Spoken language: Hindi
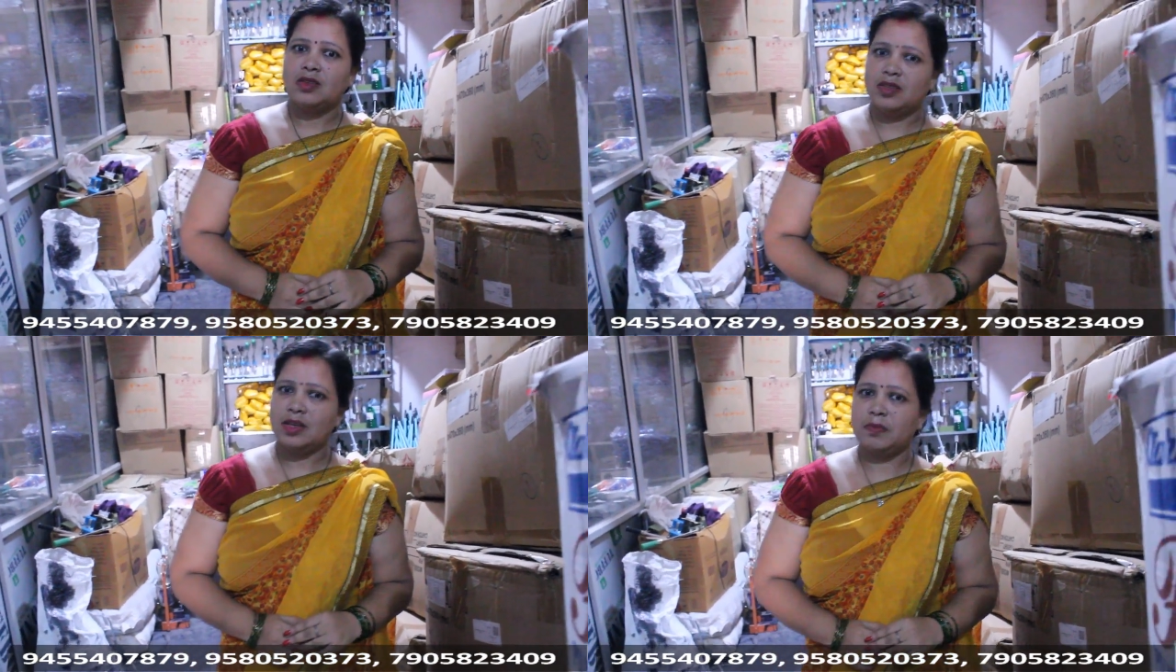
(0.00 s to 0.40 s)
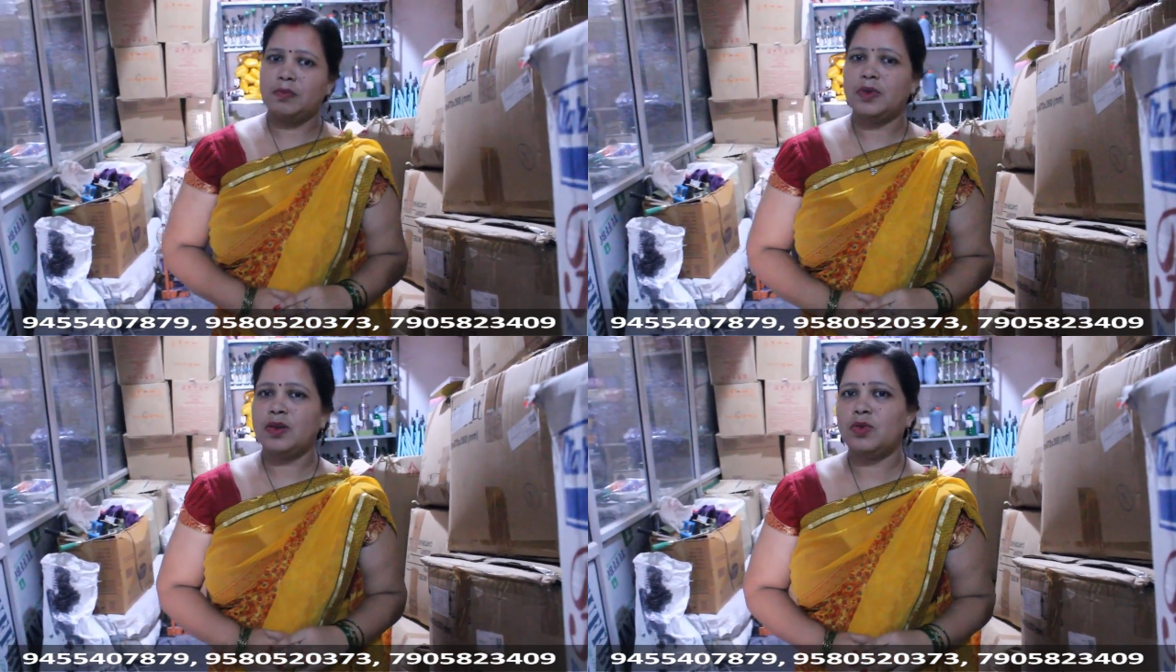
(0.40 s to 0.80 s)
सर
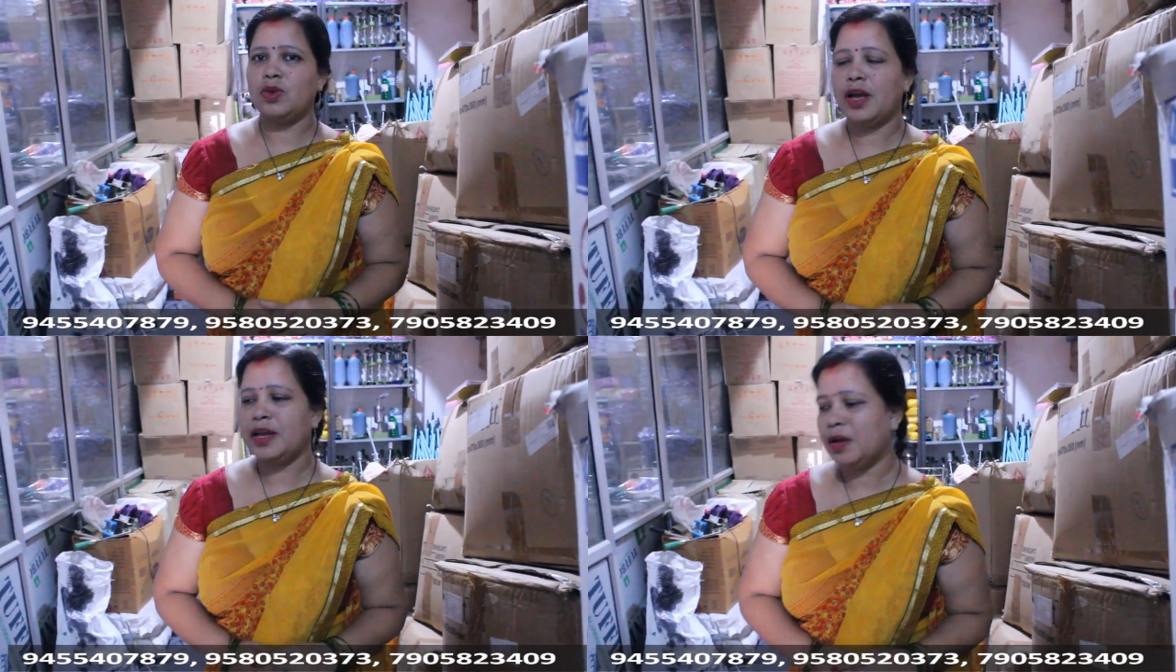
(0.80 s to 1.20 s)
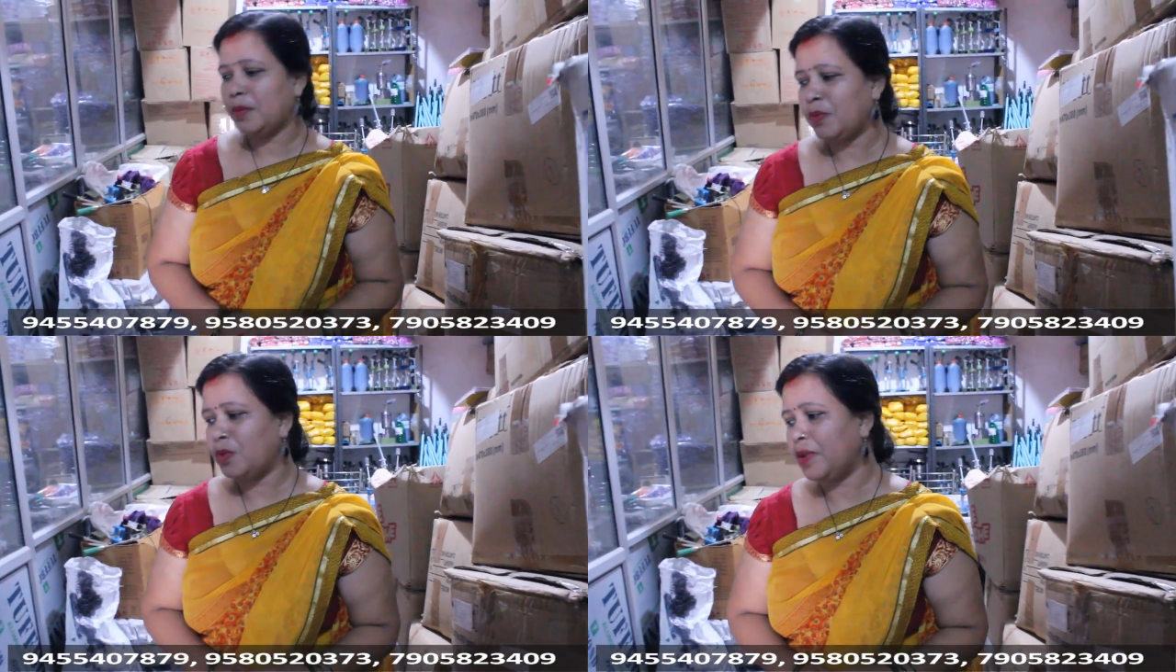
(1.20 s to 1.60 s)
बिल्कुल आइए हम
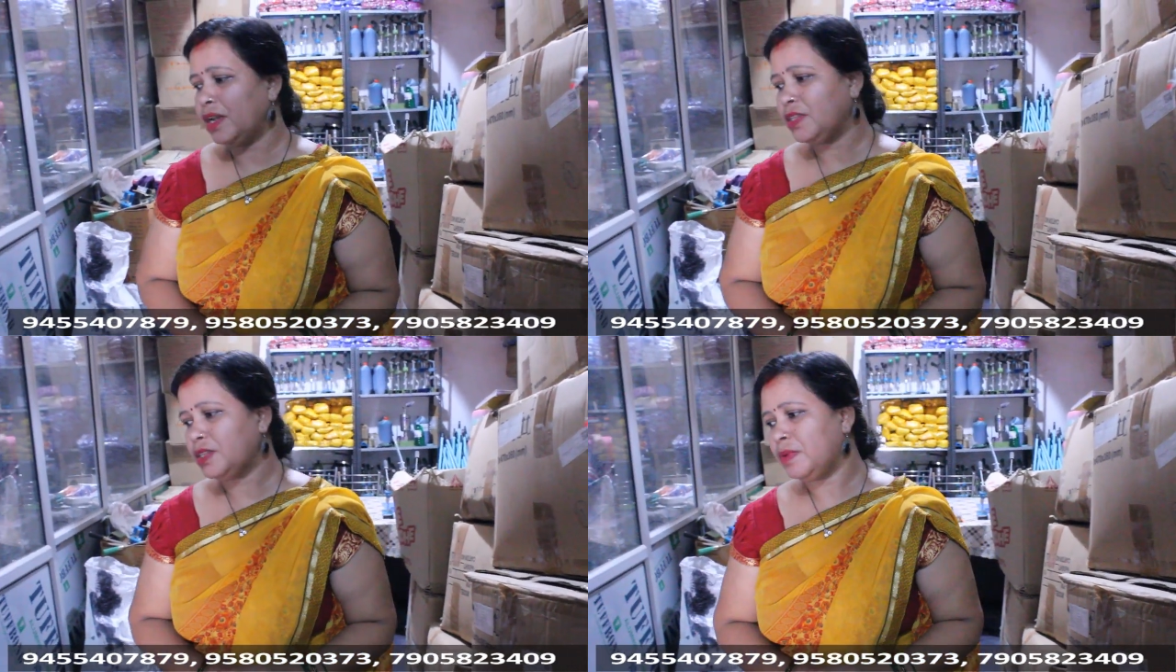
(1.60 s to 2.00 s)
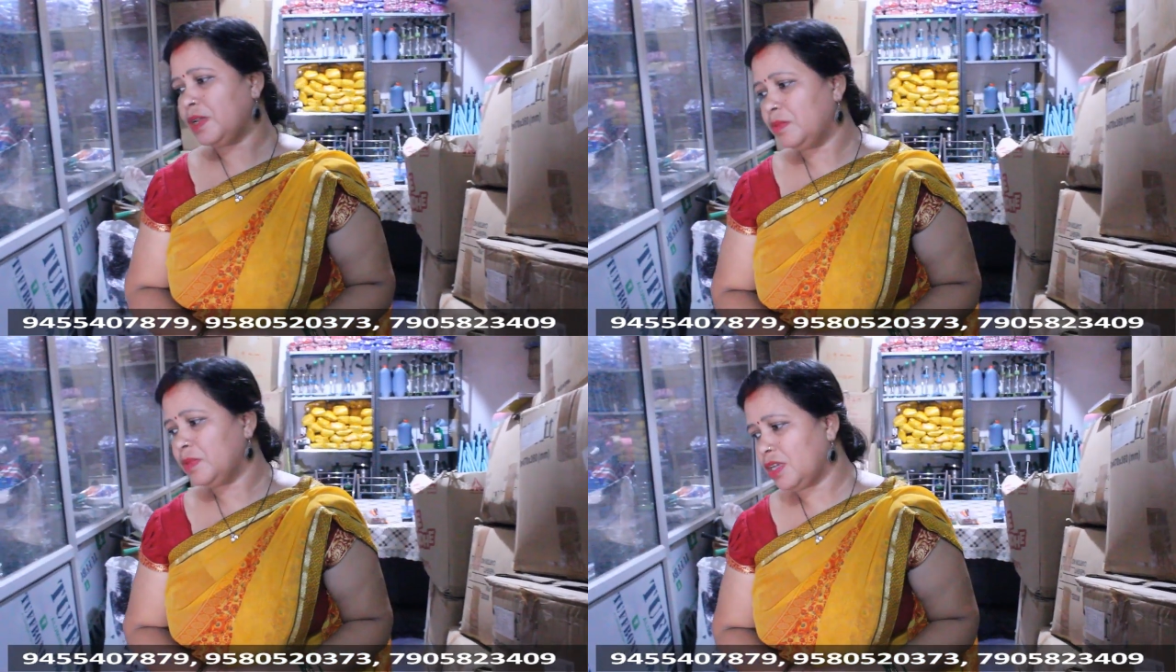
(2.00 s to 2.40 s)
आपको पहले इसके
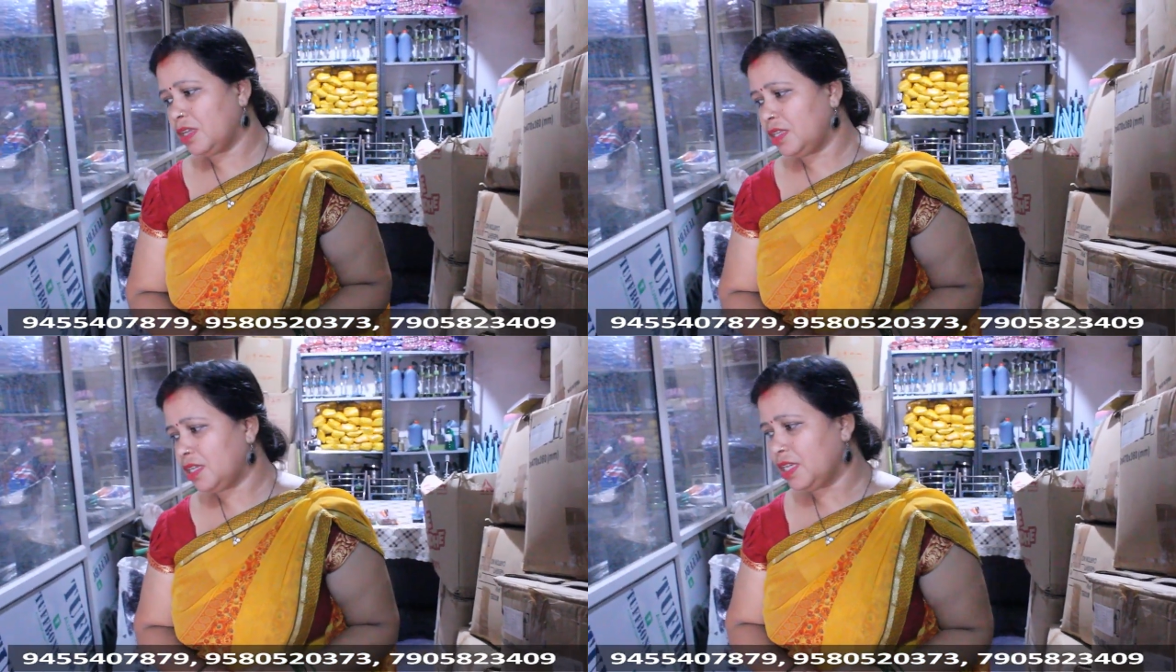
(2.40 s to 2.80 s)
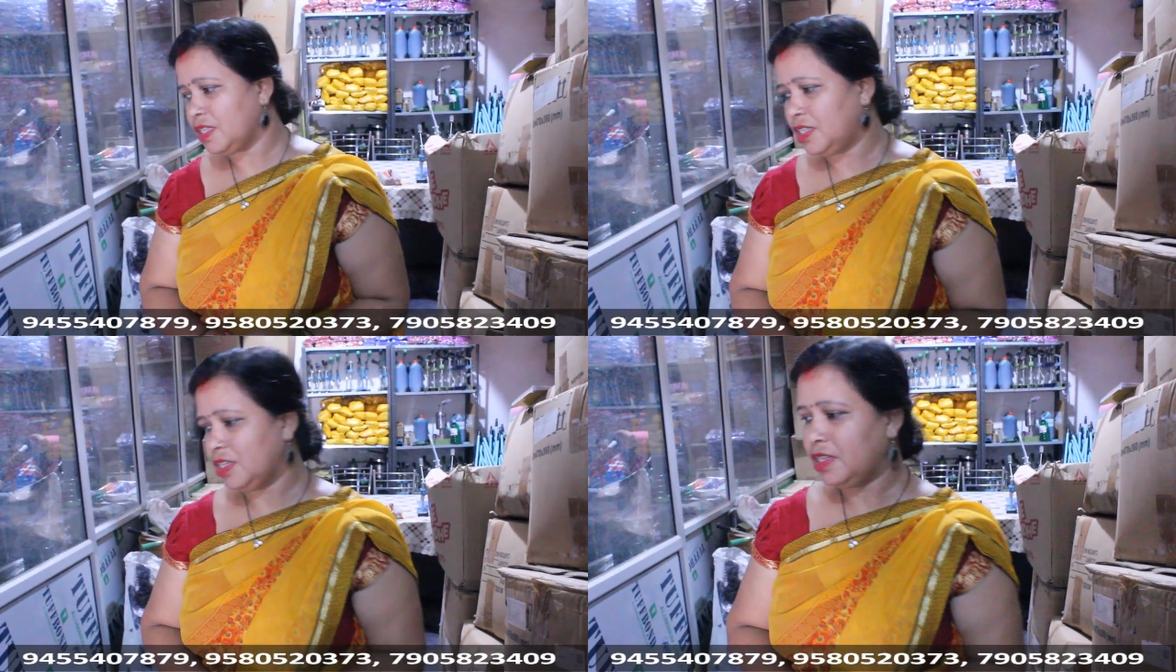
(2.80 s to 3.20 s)
बारे में दिखाते हैं
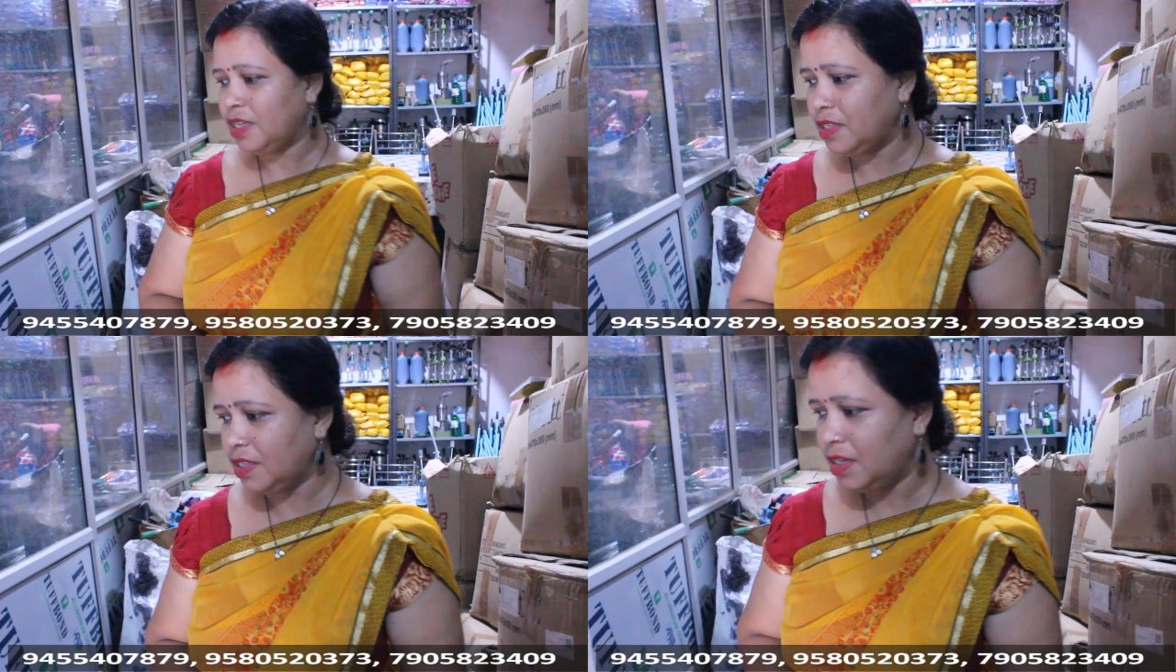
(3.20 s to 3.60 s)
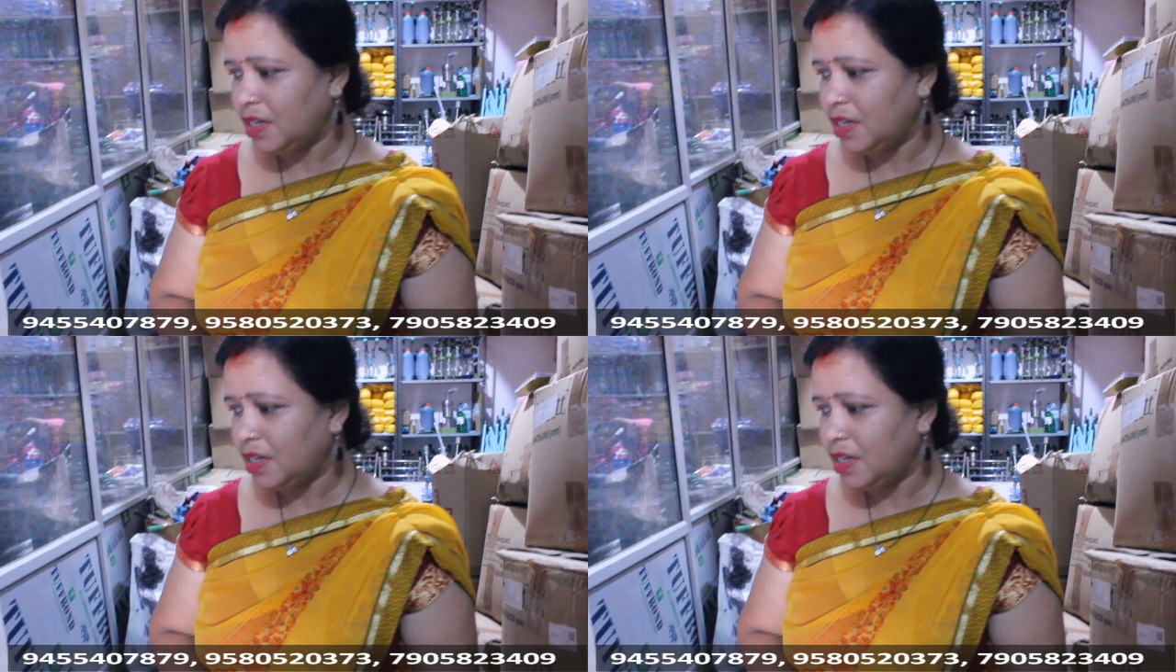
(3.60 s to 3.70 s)
कैसे चलता है सर